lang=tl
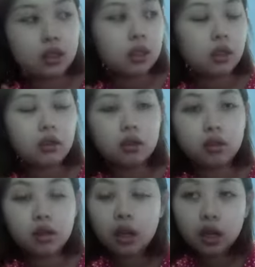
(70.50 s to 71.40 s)
inisan ko
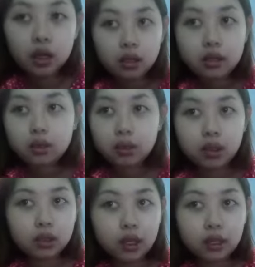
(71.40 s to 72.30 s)
yun. Tapos
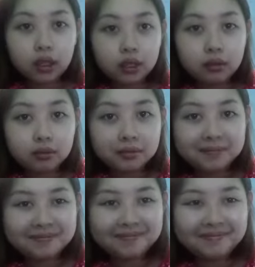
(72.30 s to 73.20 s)
work na agad.
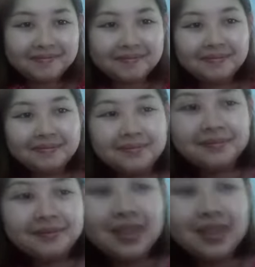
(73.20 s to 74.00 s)
Hmm.